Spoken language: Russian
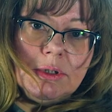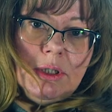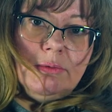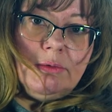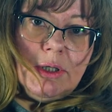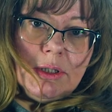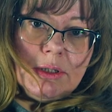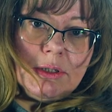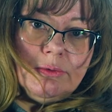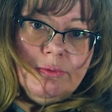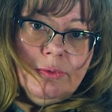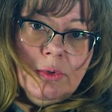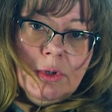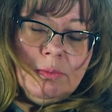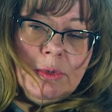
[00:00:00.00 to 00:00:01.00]
заливается
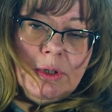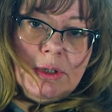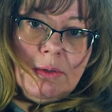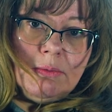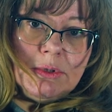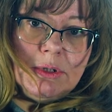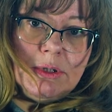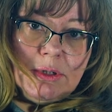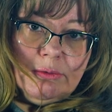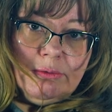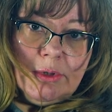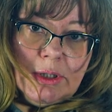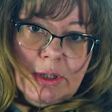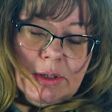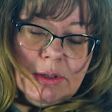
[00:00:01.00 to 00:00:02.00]
формой и там
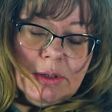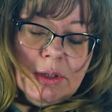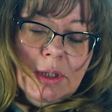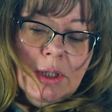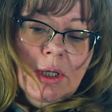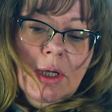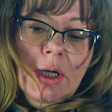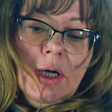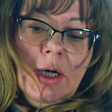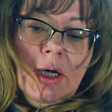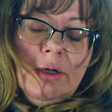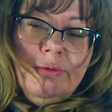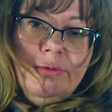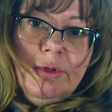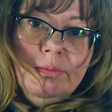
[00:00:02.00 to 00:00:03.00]
застывает.
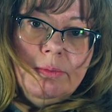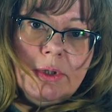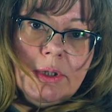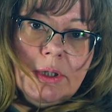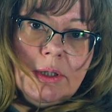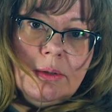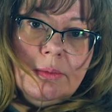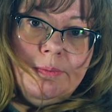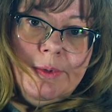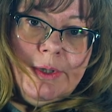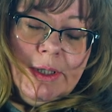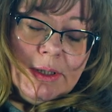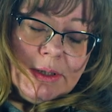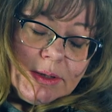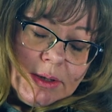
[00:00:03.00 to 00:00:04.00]
А
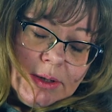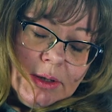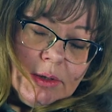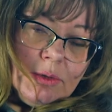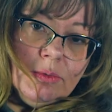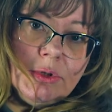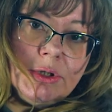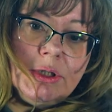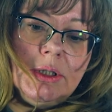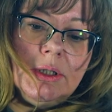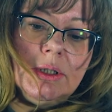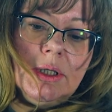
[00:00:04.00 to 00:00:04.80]
вибропресс – это уже